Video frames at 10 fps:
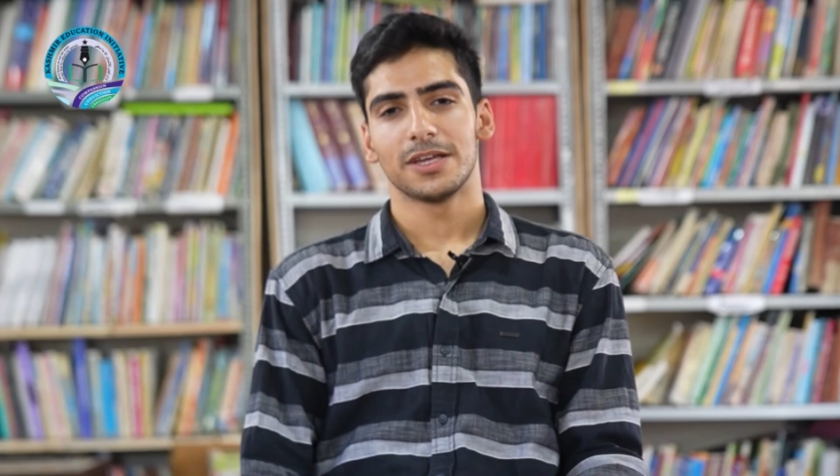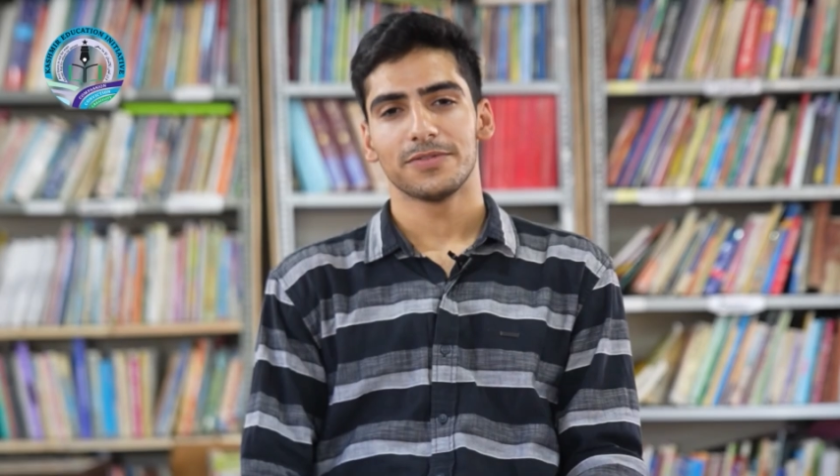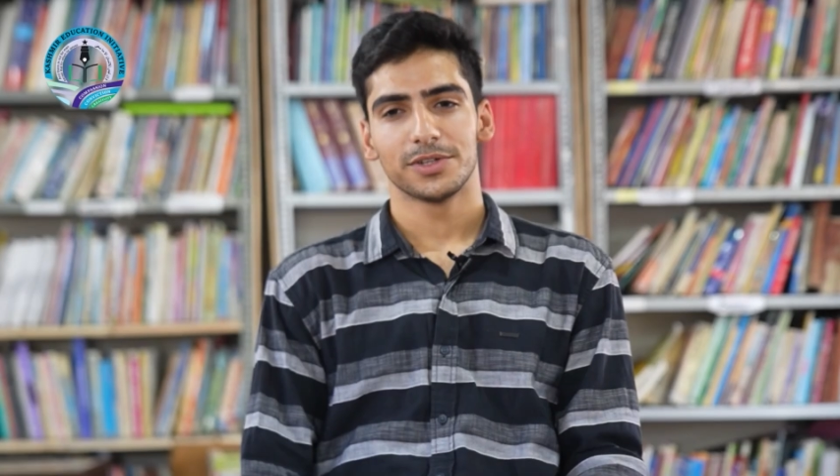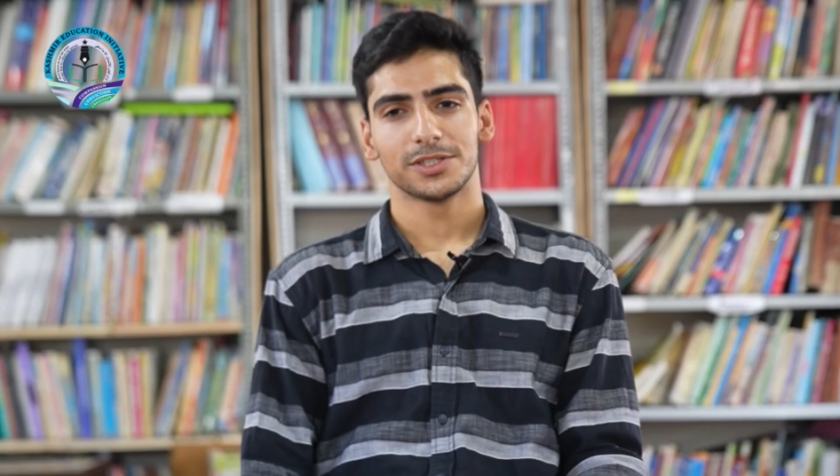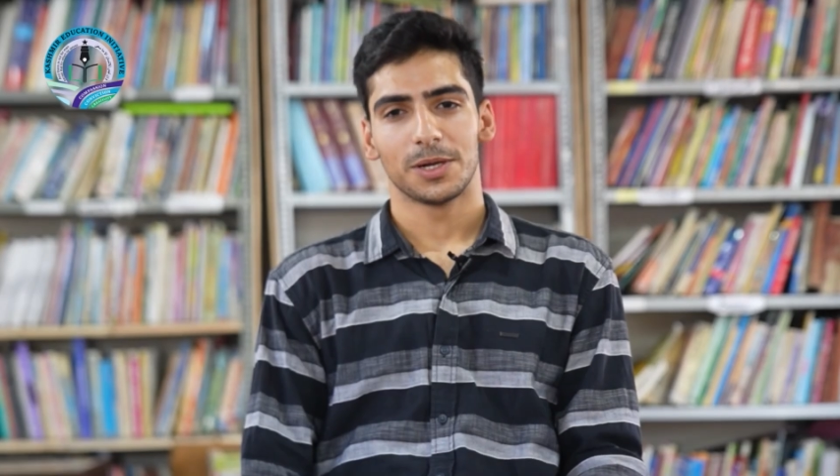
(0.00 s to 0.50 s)
आई
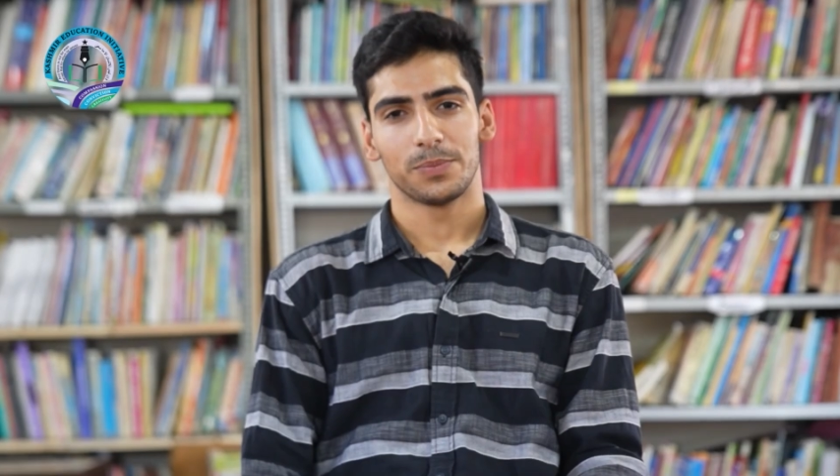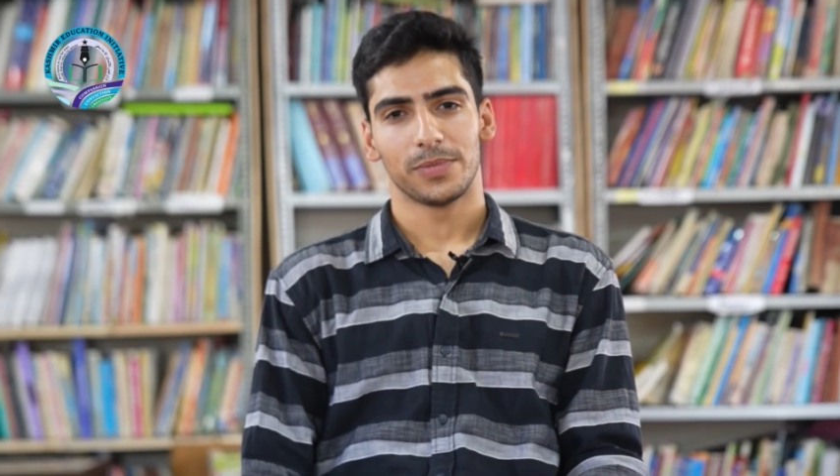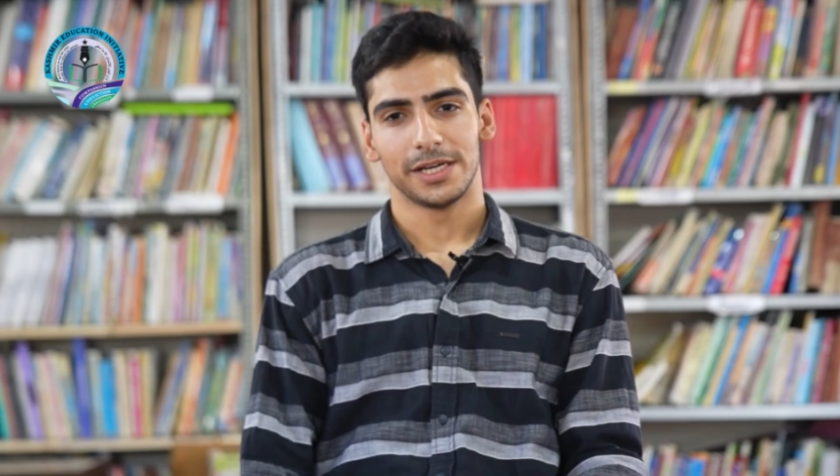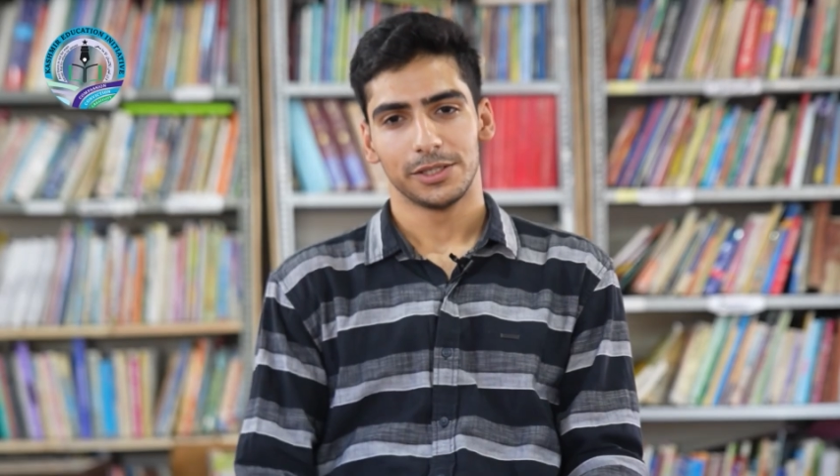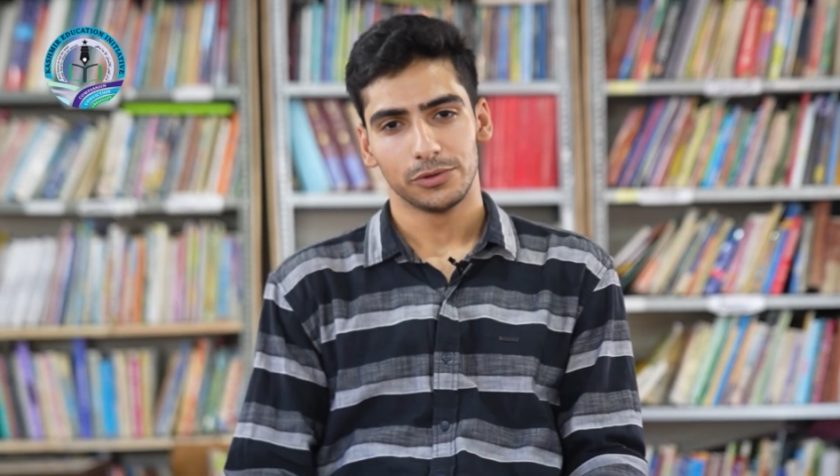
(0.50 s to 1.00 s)
फर्स्ट
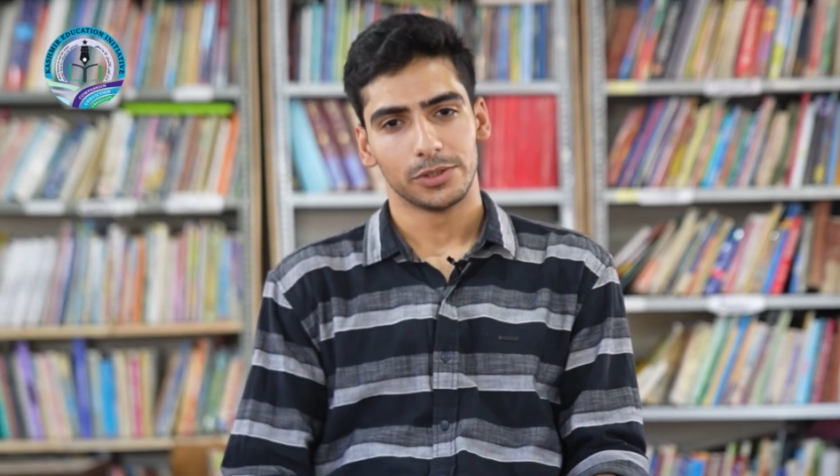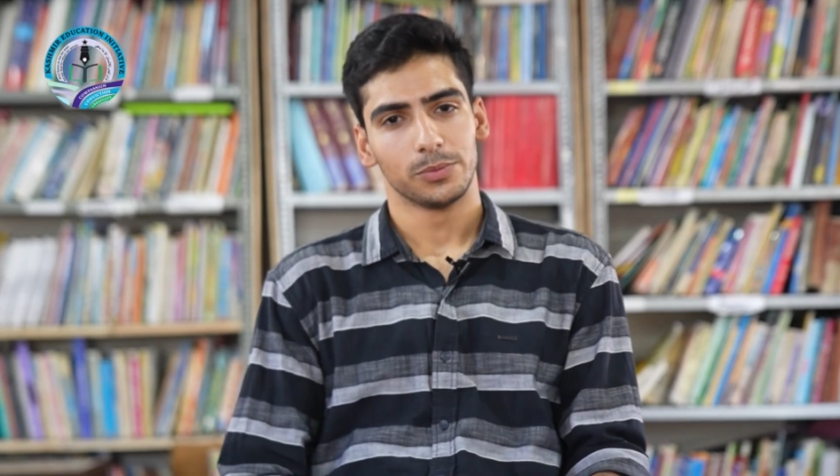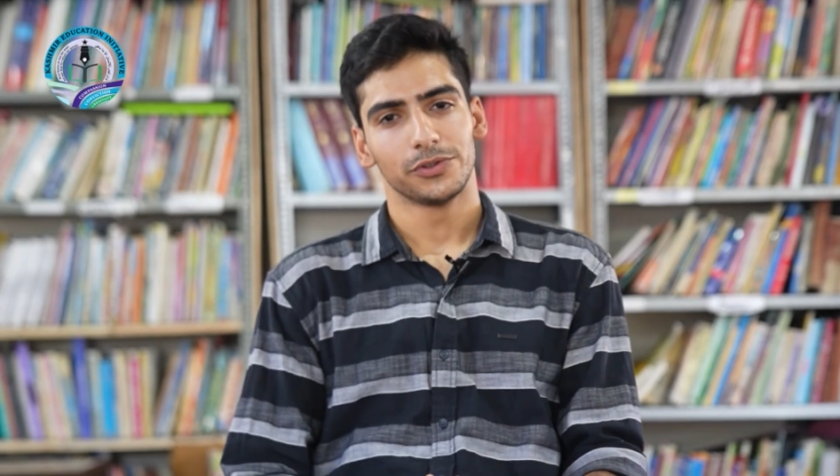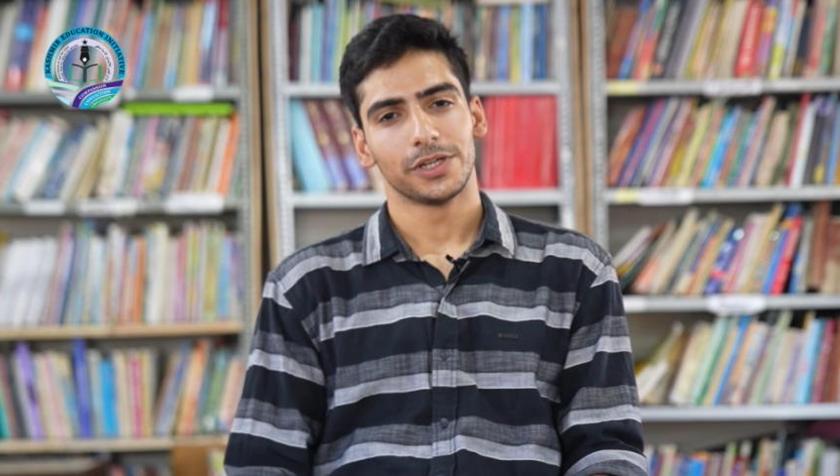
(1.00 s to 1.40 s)
अप्लाई टू यू डब्ल्यू